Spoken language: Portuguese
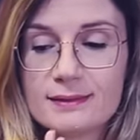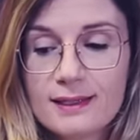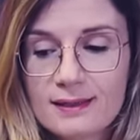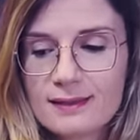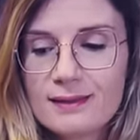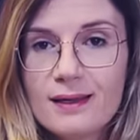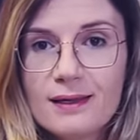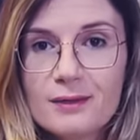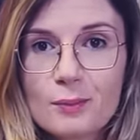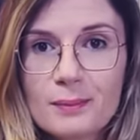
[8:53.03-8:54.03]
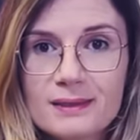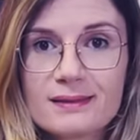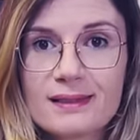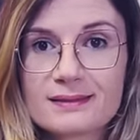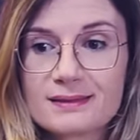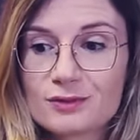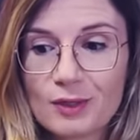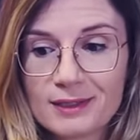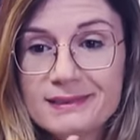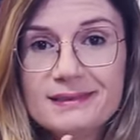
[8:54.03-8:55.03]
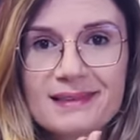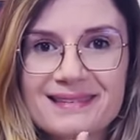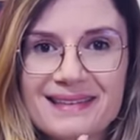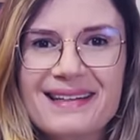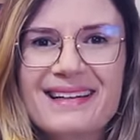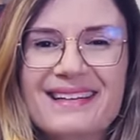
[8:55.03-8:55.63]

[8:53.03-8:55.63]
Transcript: E aqui, em uma das historinhas, né?